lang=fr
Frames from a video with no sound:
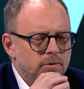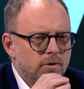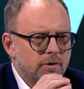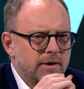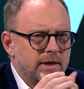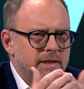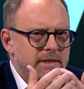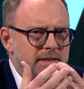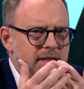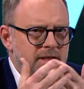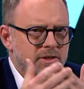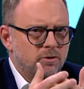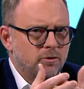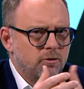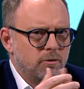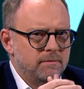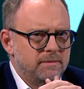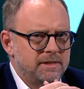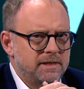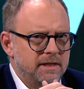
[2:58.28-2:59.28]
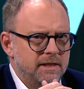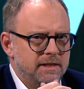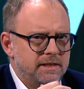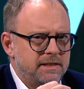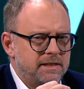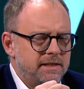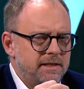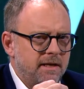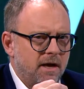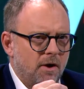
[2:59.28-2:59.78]
organisation comme
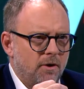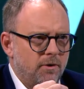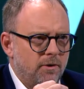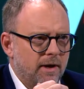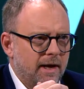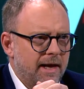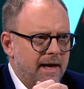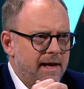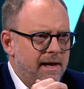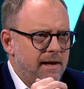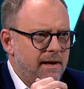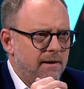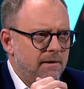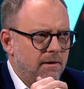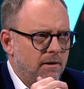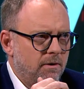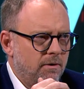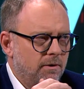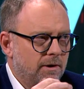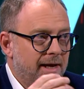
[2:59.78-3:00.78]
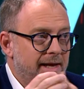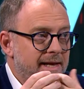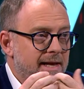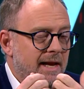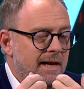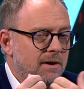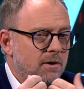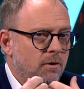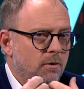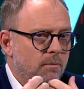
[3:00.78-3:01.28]
celle-ci a un réel, un
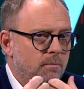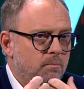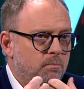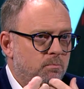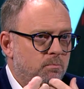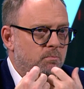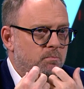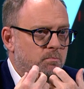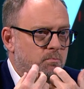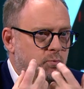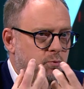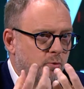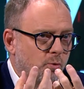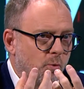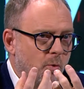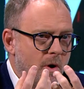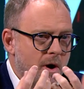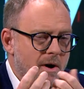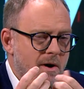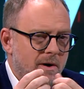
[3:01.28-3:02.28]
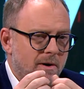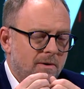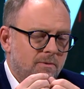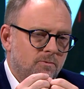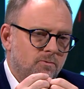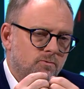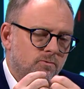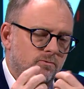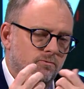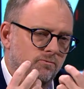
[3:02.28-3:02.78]
réel poids
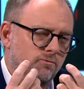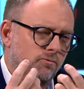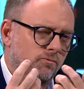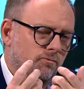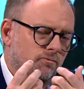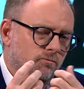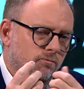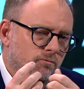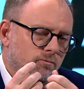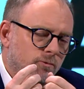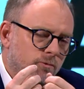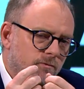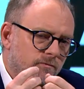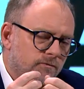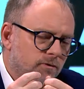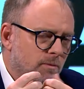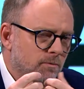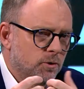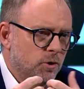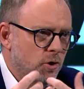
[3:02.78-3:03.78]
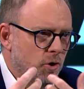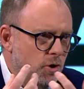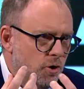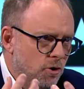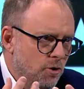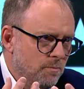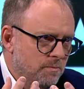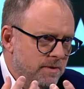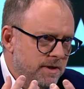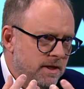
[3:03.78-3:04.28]
ou une forme de
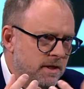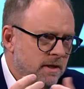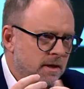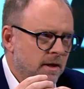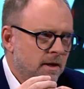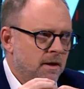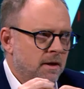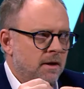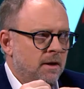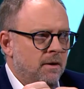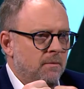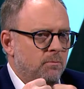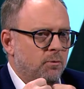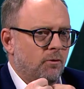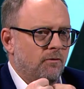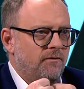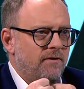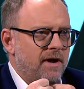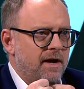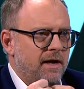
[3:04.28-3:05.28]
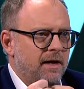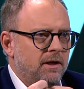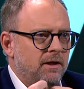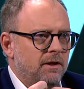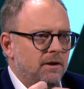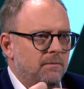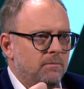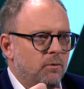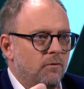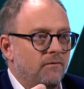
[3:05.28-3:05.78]
lobby pour faire,
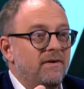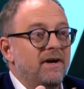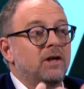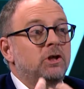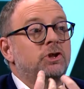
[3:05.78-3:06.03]
pour faire